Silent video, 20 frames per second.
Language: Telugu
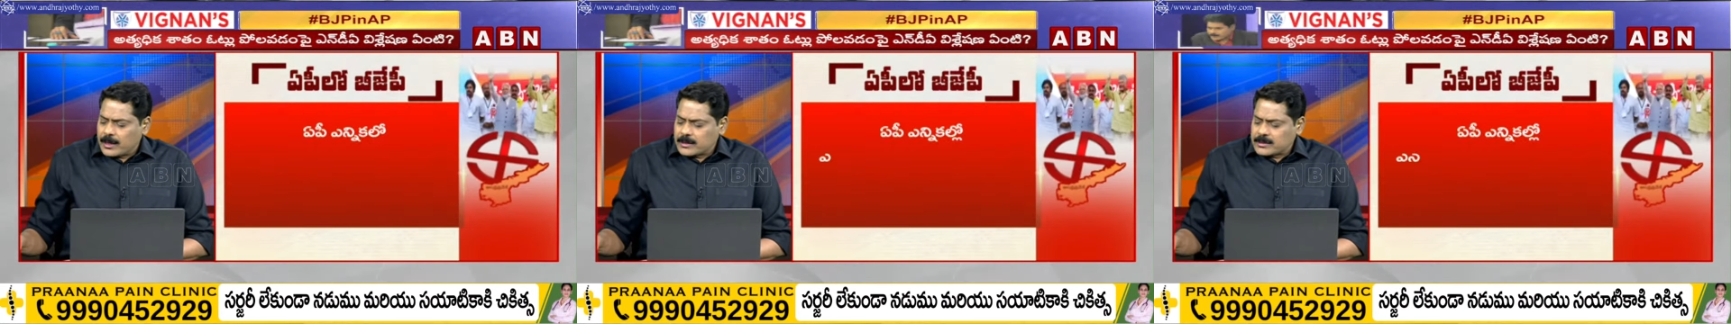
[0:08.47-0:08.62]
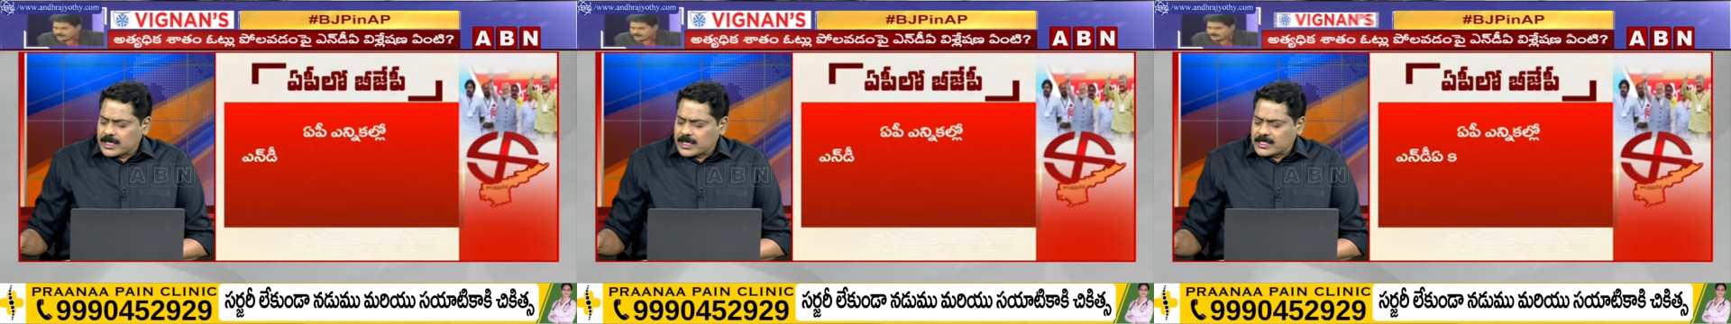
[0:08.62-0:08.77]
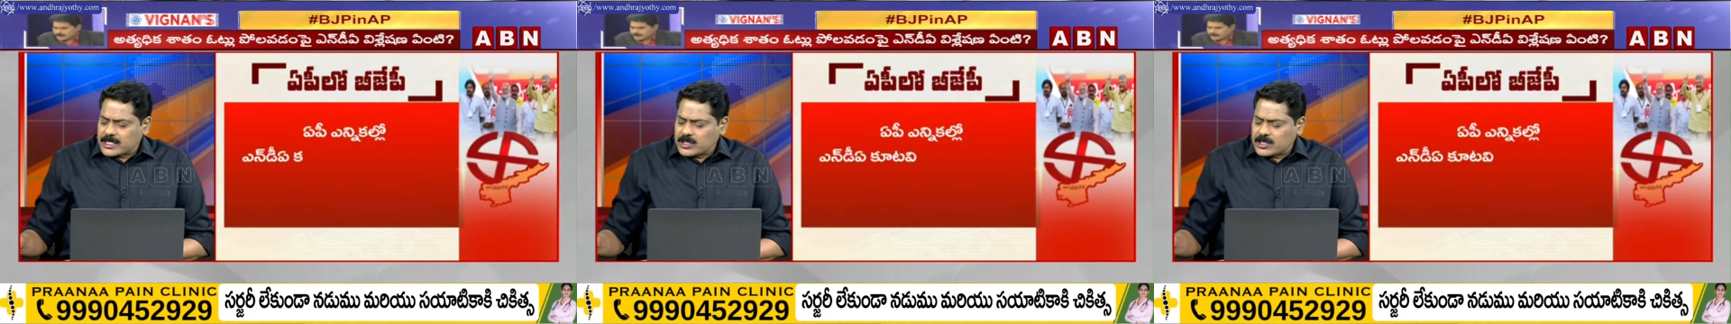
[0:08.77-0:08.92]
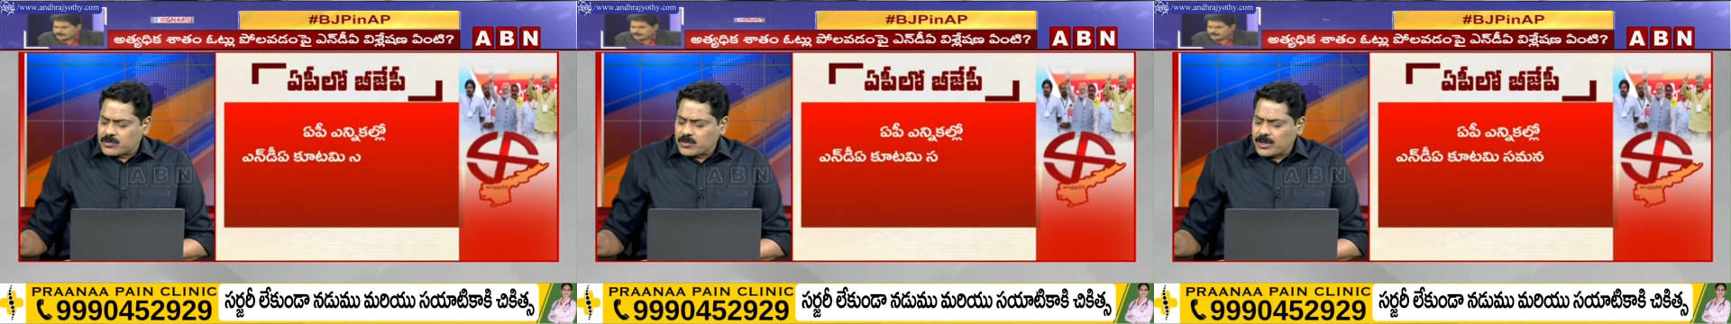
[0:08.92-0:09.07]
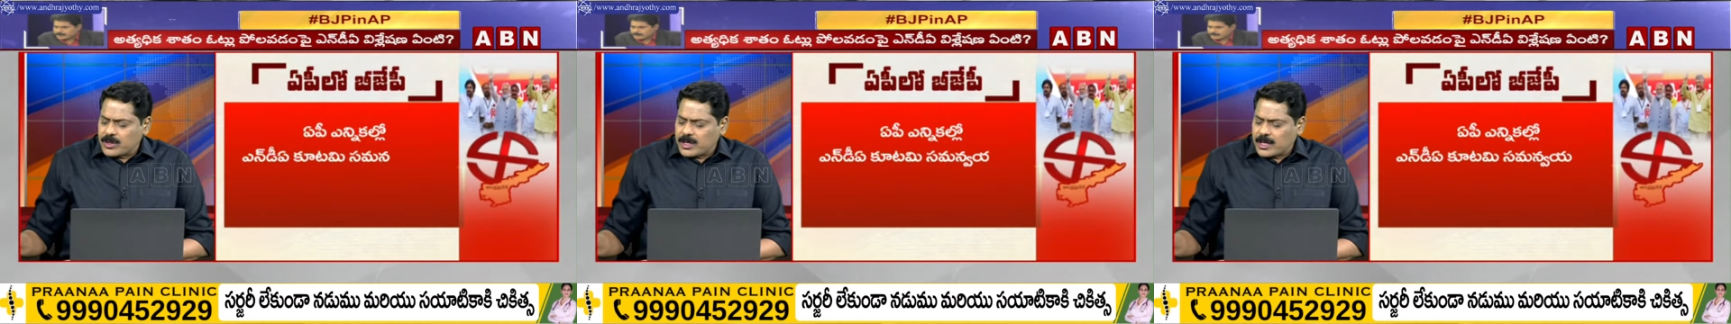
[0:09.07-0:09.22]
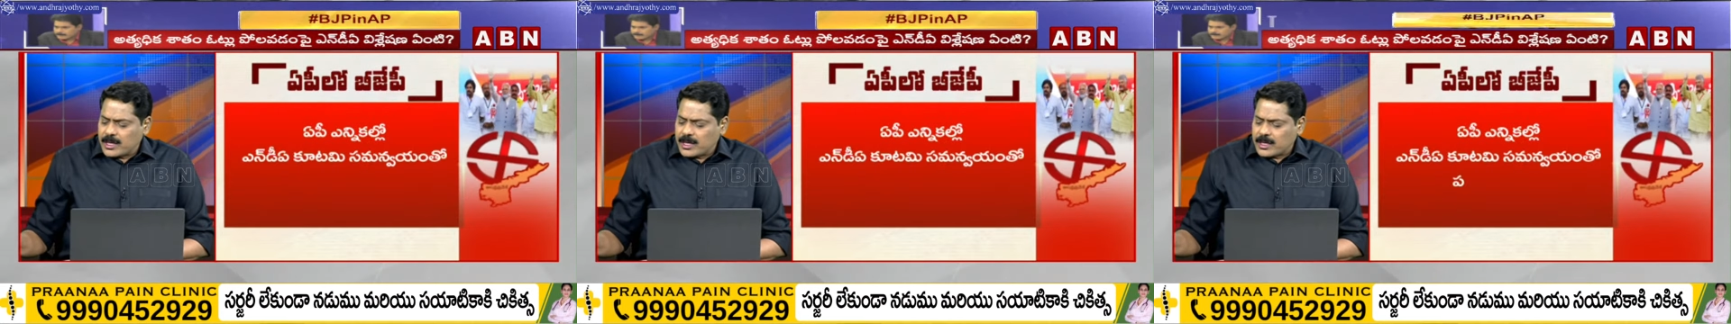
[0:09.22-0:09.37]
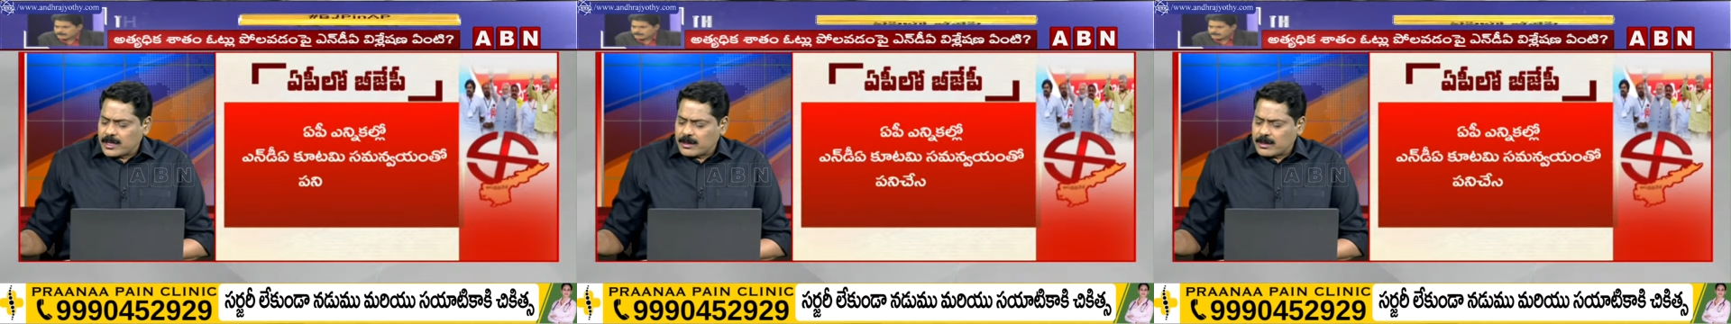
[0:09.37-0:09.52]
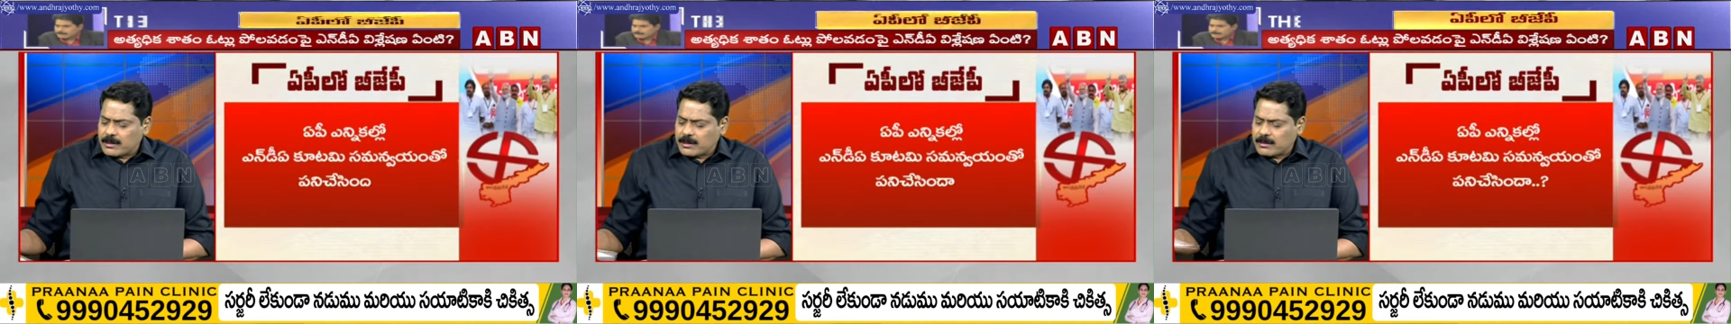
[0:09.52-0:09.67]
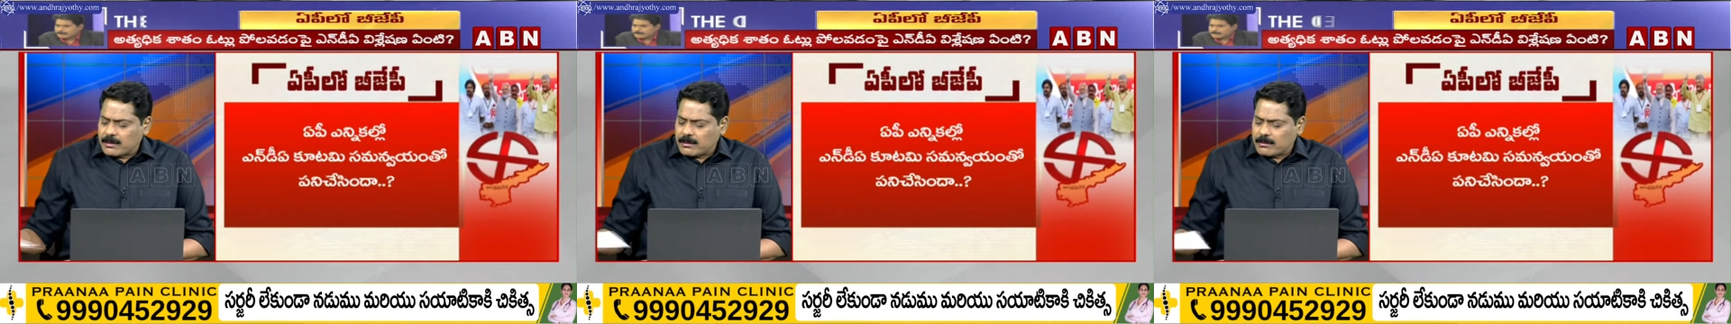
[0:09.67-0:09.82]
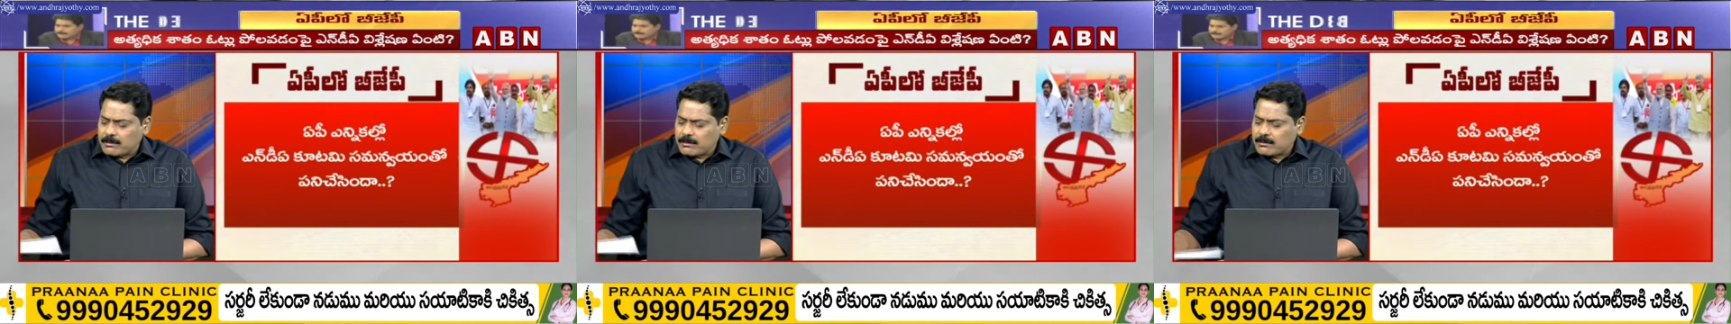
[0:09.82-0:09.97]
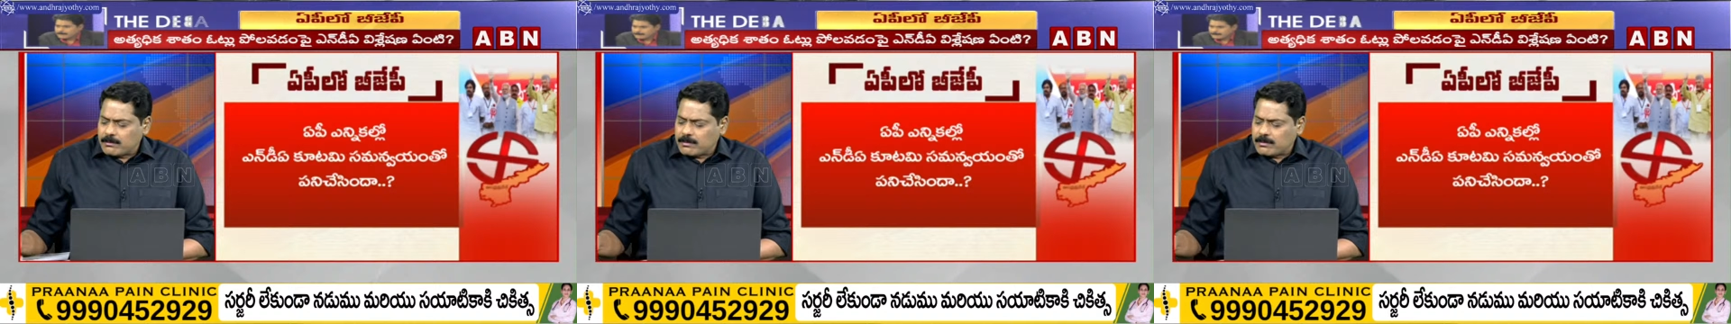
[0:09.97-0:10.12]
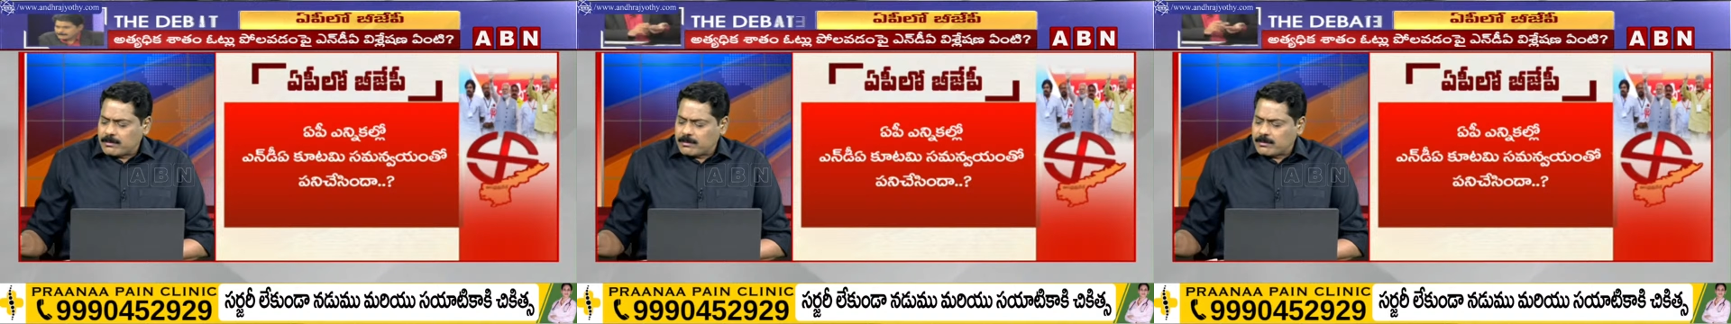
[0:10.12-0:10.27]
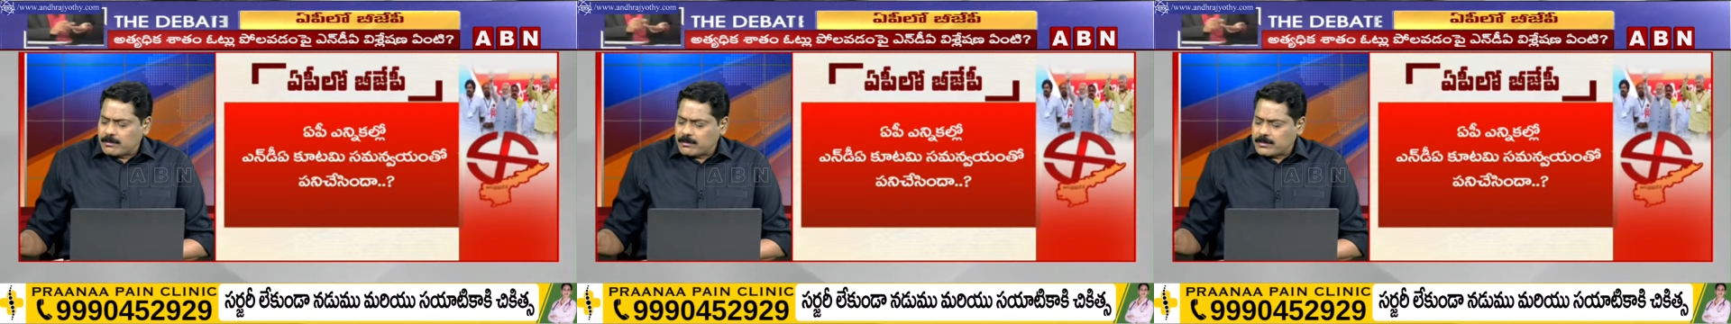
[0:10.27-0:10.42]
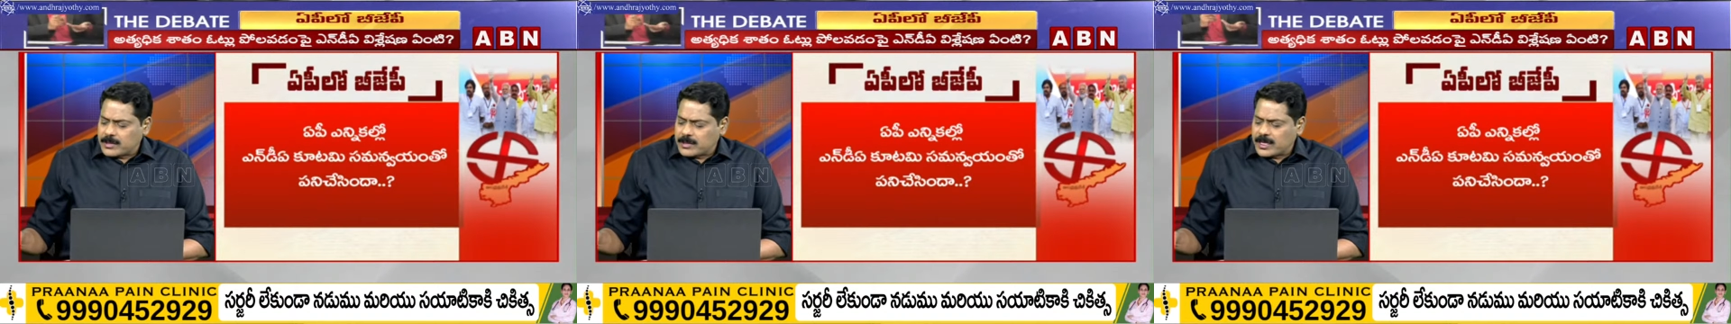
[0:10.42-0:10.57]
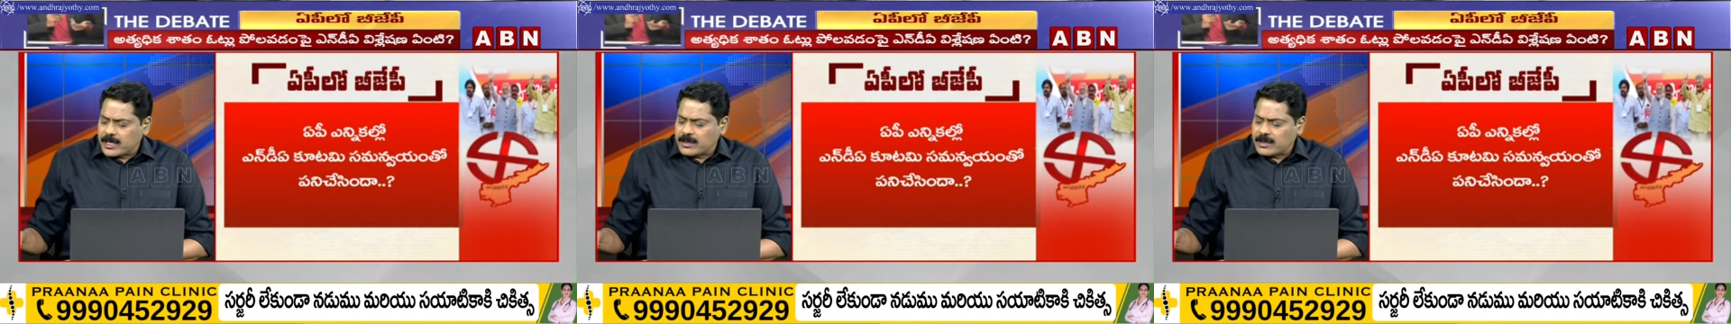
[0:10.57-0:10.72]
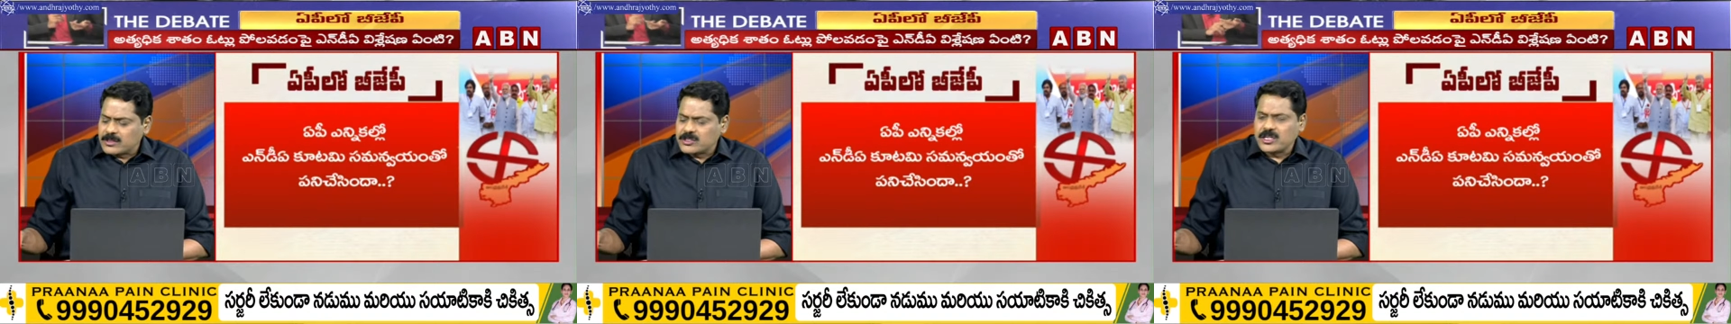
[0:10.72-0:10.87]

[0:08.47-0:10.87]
సక్సెస్ఫుల్గా తీరం